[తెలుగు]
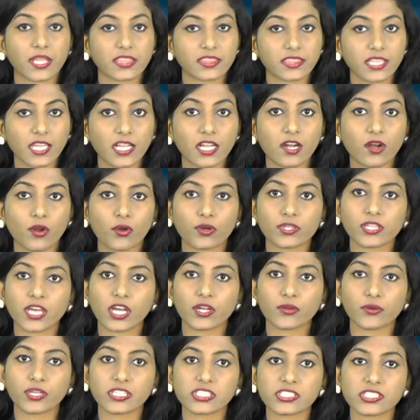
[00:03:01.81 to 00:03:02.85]
ప్రత్యేక హోదా
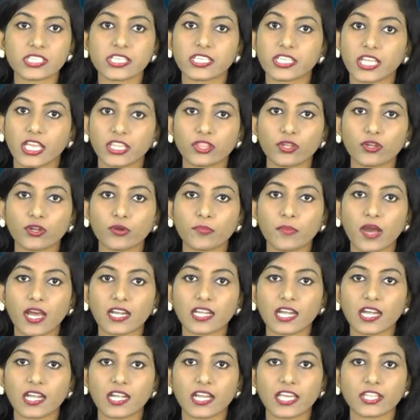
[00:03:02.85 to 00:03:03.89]
గురించి ఎందుకు
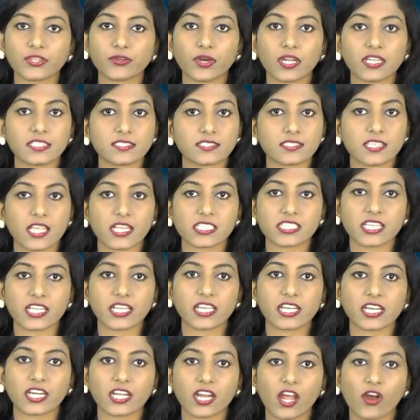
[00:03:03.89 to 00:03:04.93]
మాట్లాడలేదు అని
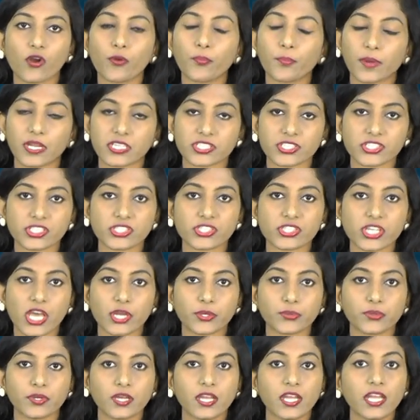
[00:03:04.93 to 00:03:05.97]
శేషగిరిరావు
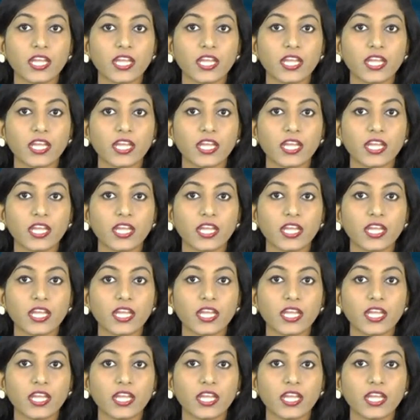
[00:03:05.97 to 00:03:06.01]
ప్రశ్నించారు